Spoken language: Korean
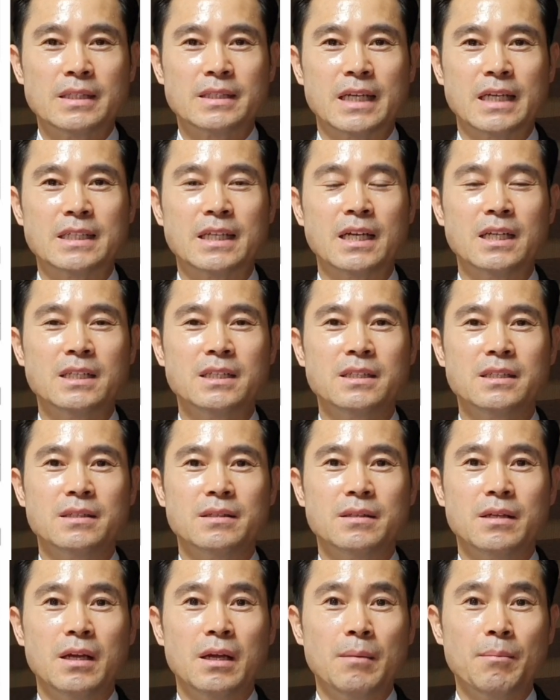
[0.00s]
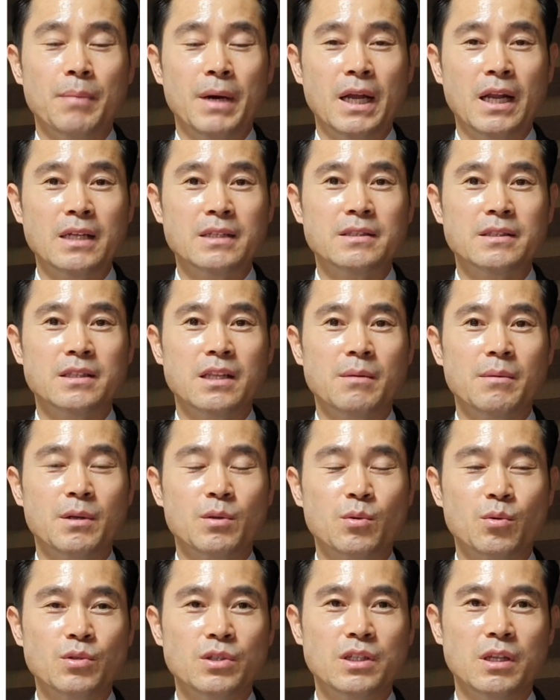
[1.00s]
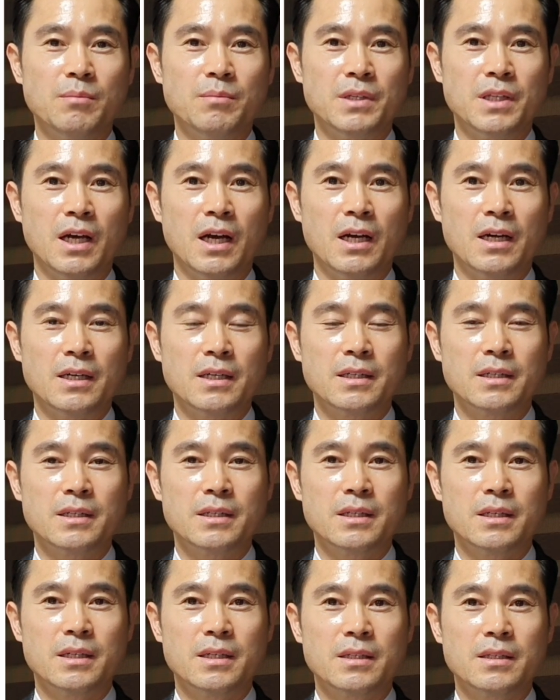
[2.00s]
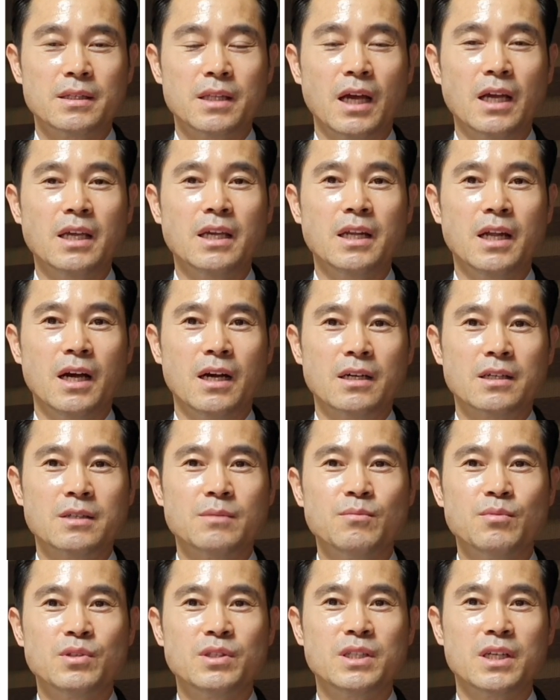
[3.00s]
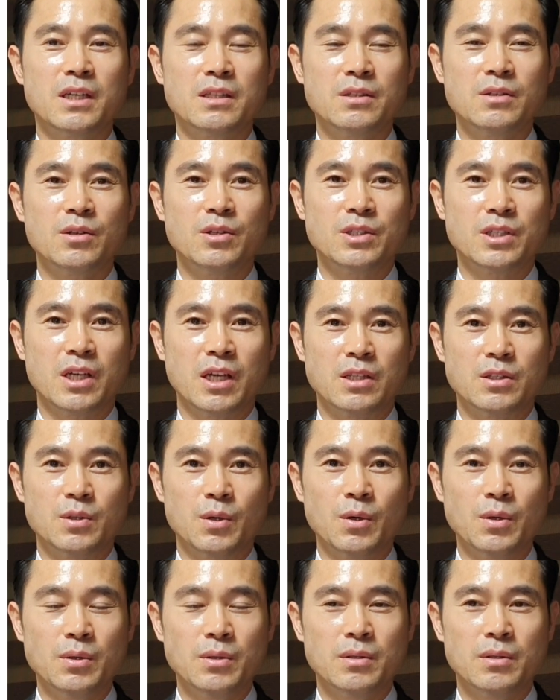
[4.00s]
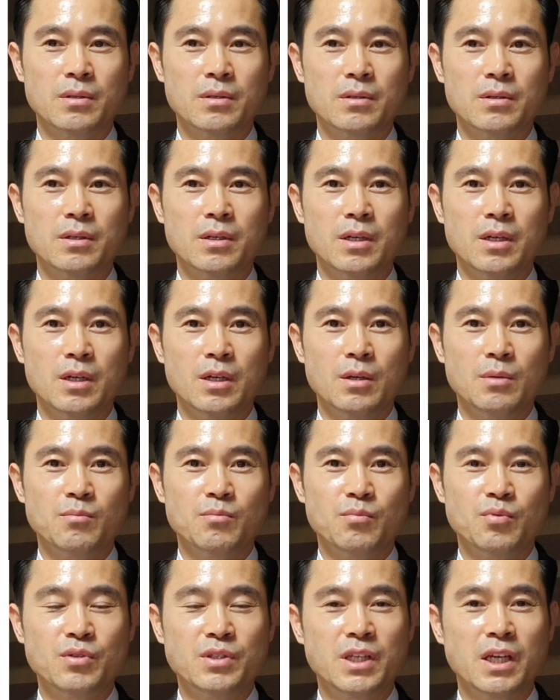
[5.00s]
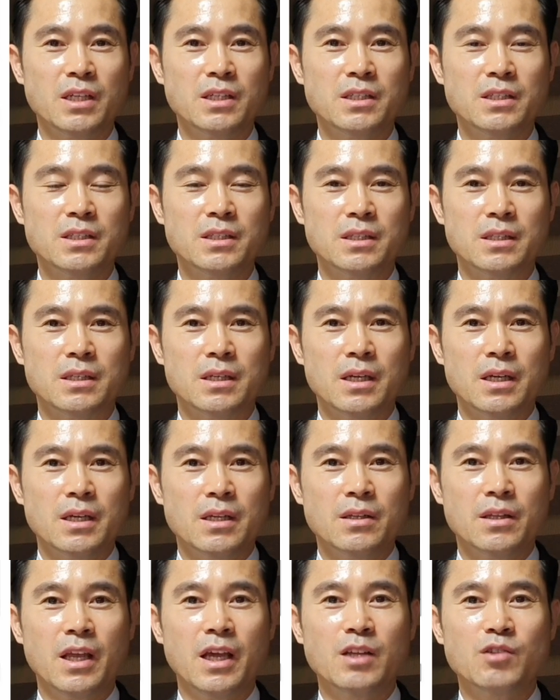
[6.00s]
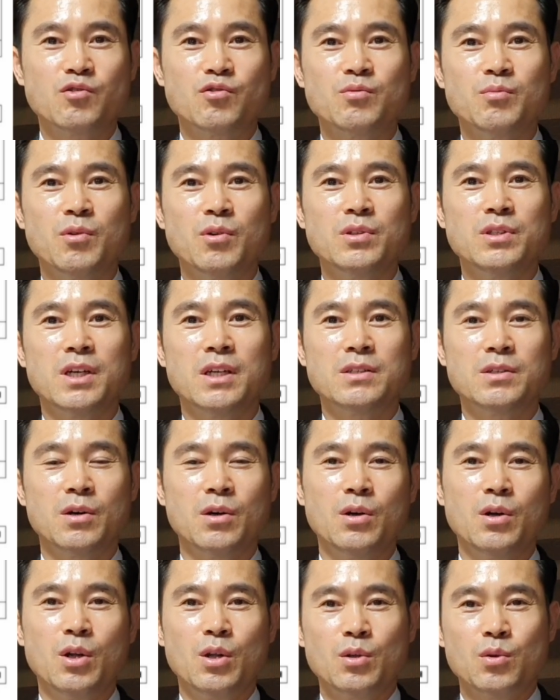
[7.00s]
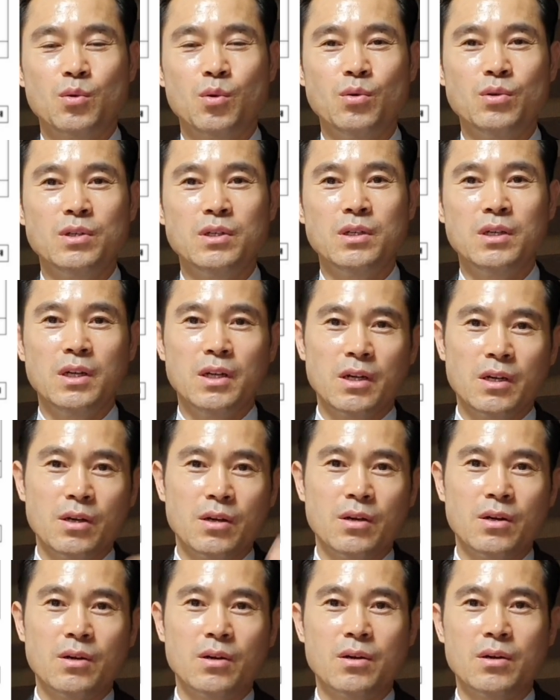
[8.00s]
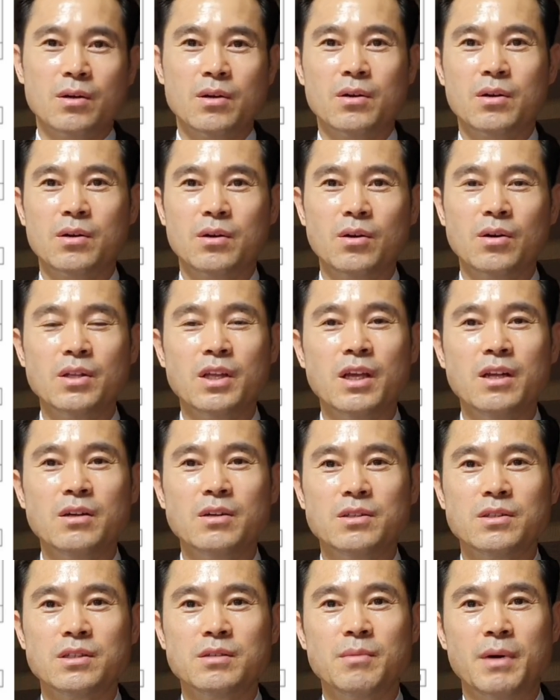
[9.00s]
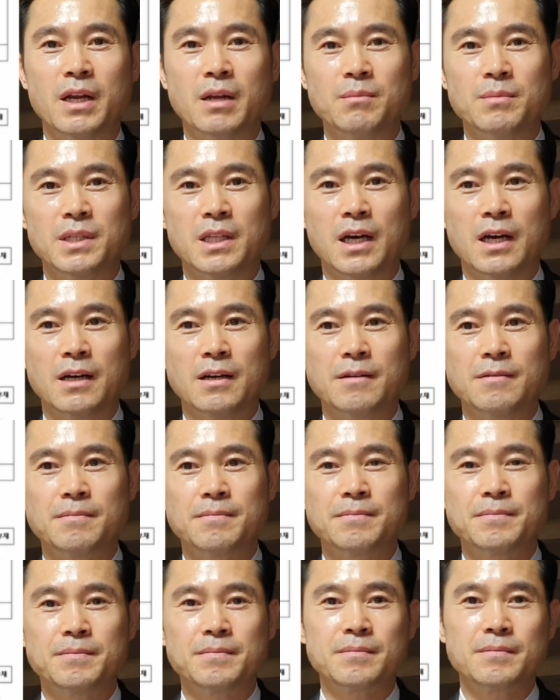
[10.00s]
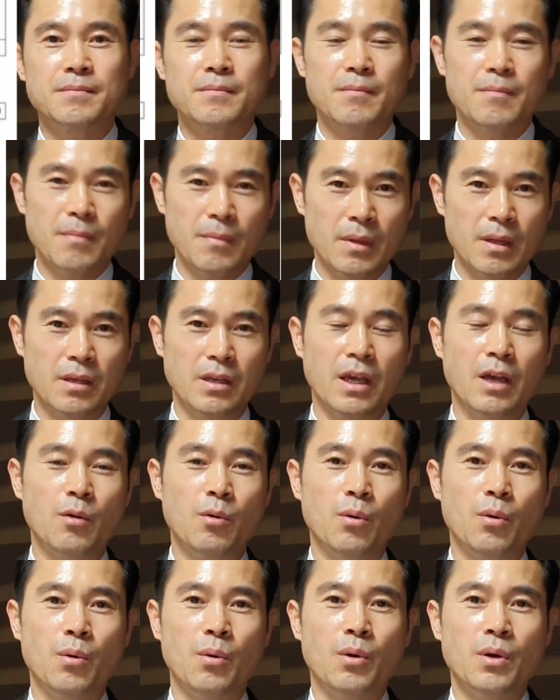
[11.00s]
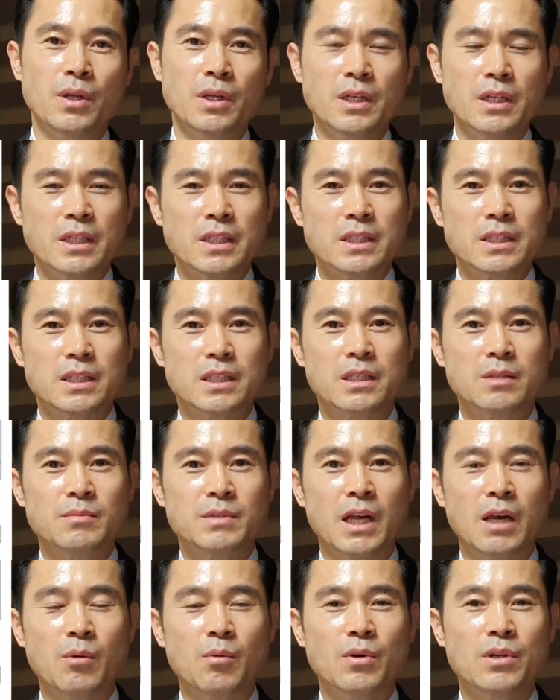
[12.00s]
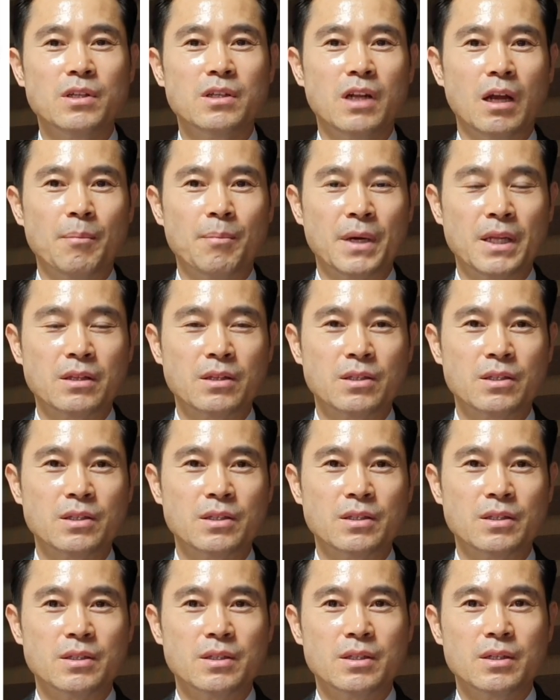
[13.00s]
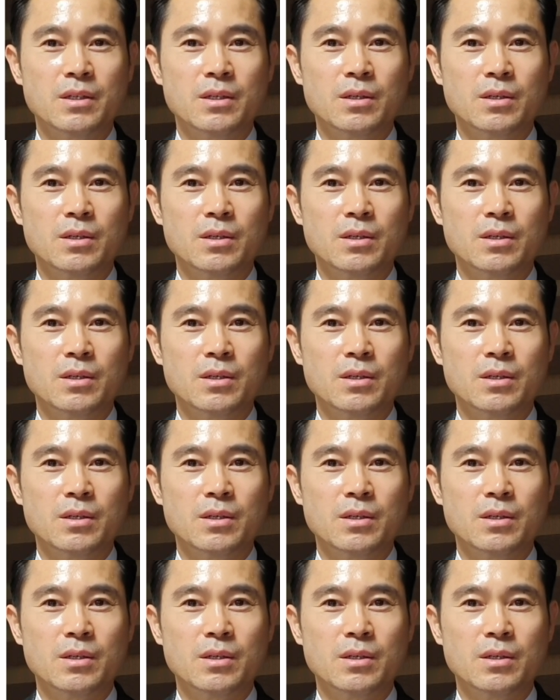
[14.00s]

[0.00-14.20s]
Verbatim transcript: 자산은 팔았을 때만 돈이 됩니다. 땅이나 금부치 같은 것이겠죠. 부채는 내 주머니에서 돈을 꺼내는 것을 말합니다. 예로 지금 살고 있는 아파트